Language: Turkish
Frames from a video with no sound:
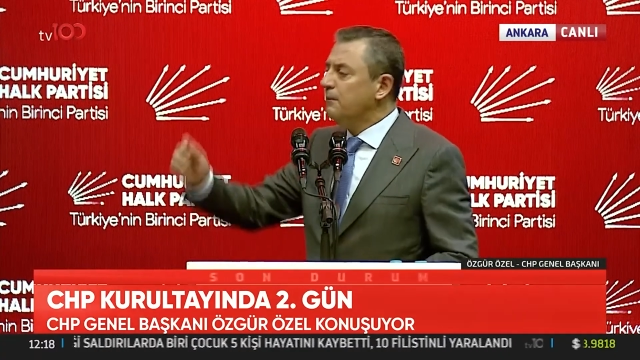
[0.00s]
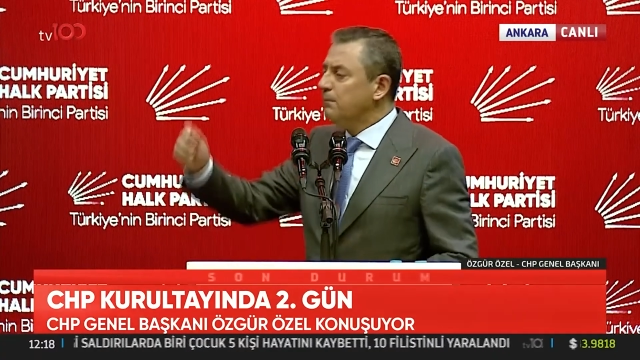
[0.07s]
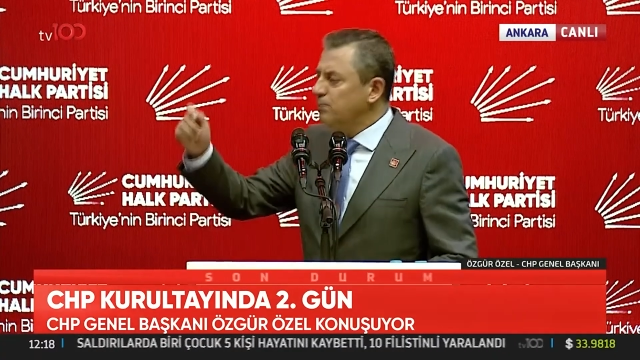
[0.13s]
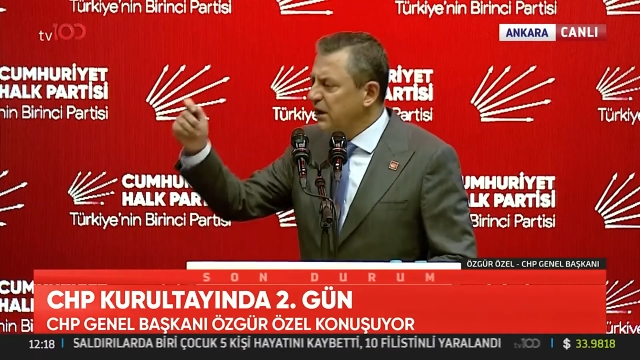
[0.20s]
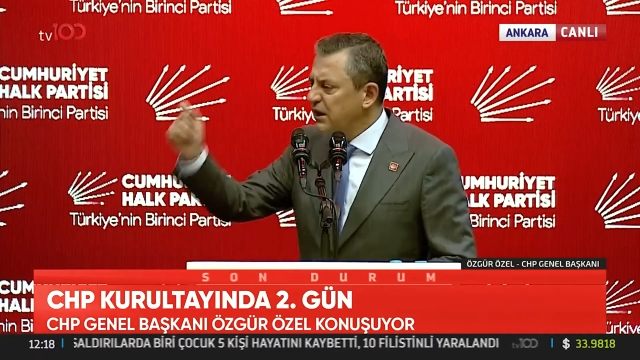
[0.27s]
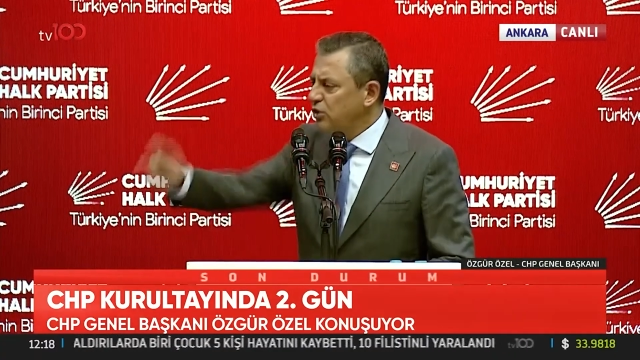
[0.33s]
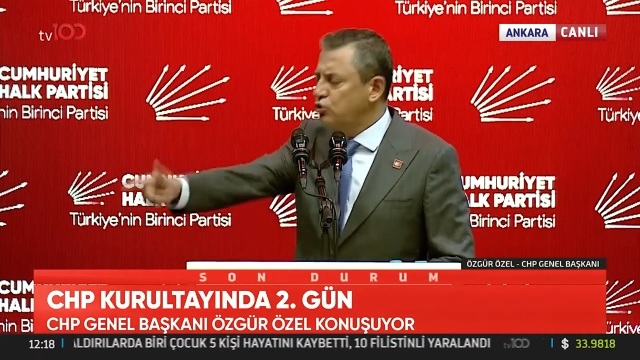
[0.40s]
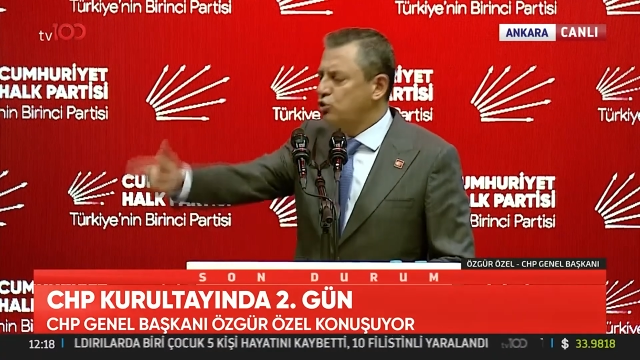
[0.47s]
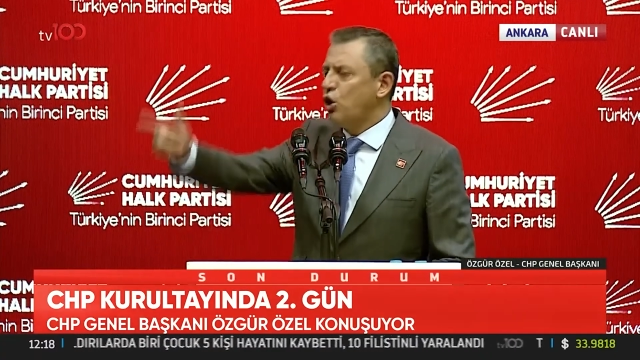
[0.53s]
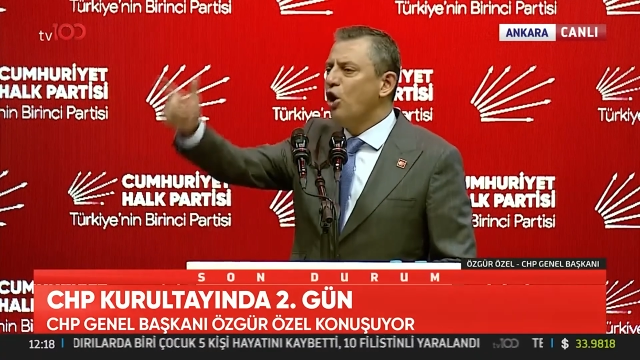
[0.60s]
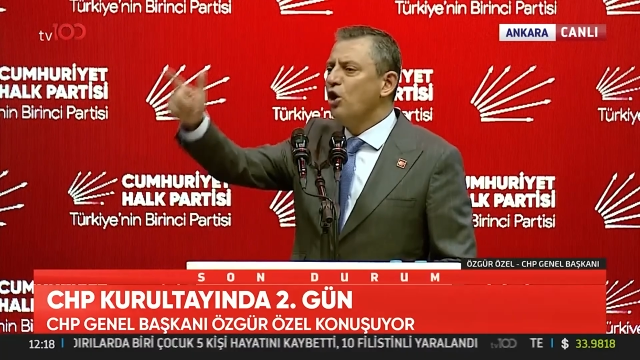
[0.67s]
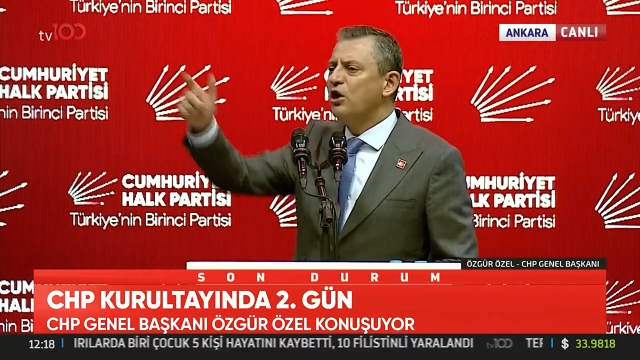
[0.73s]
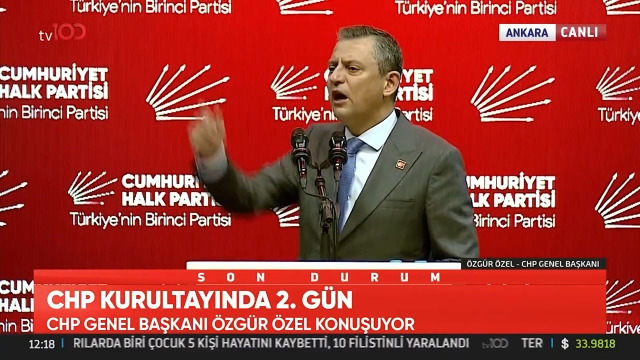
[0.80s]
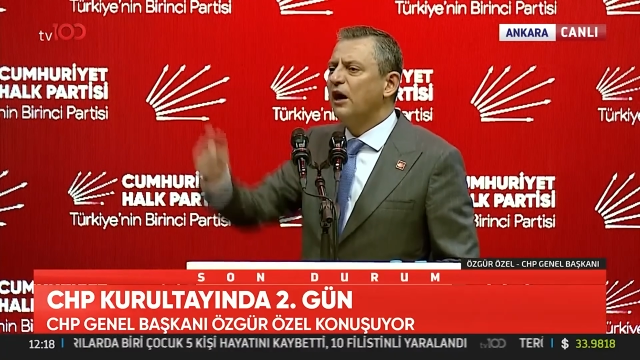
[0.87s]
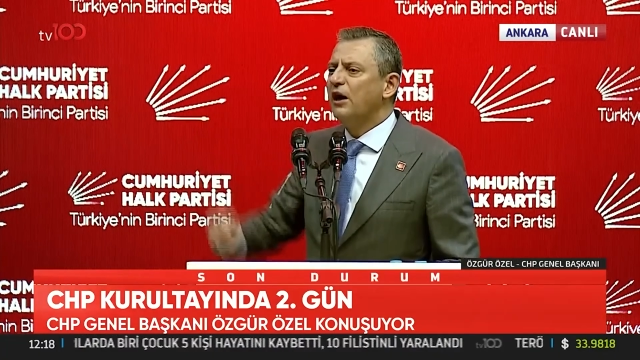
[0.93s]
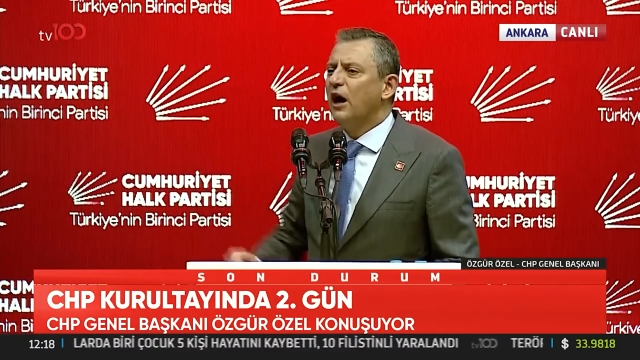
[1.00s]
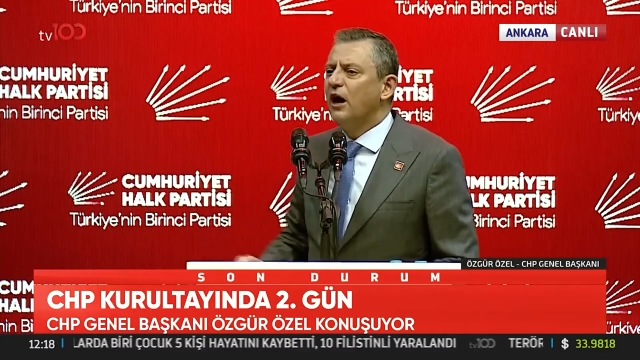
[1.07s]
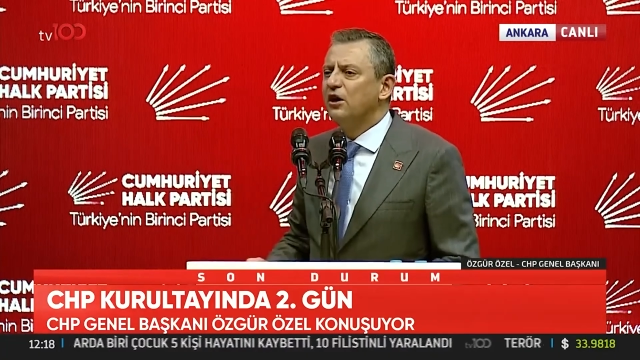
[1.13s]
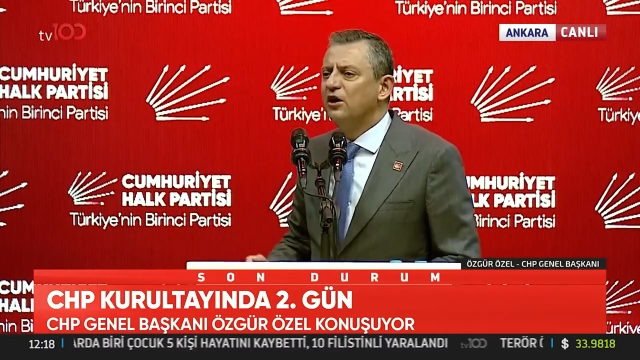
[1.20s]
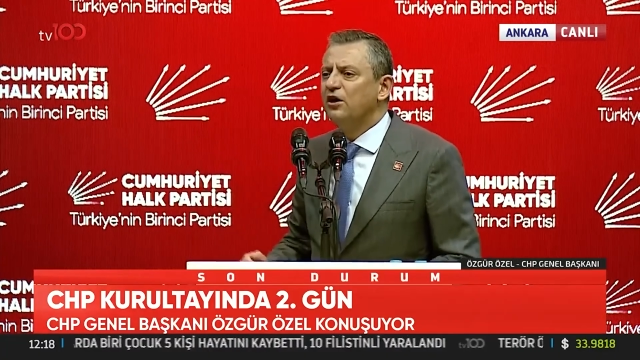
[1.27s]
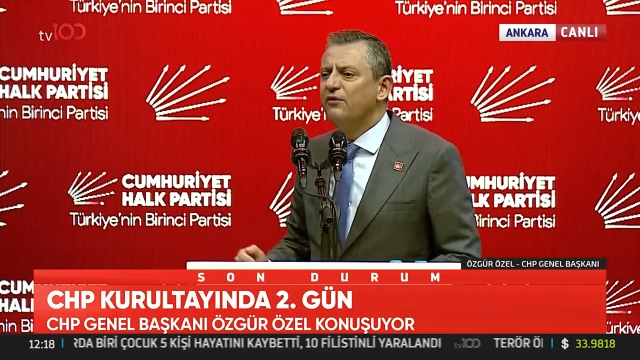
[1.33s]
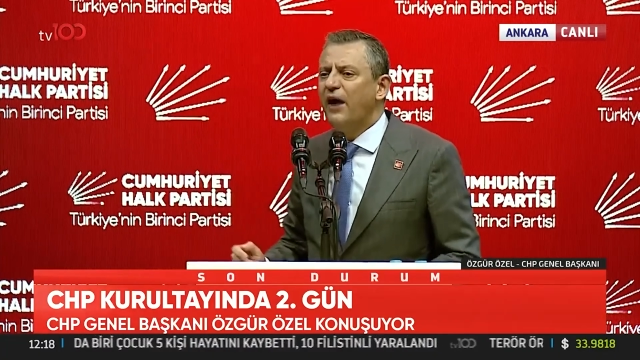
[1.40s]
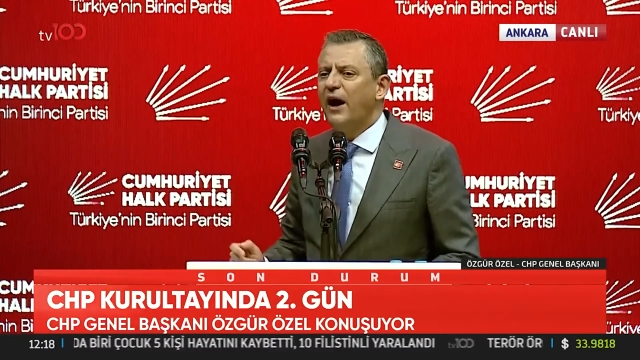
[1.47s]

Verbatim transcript: bir son kararını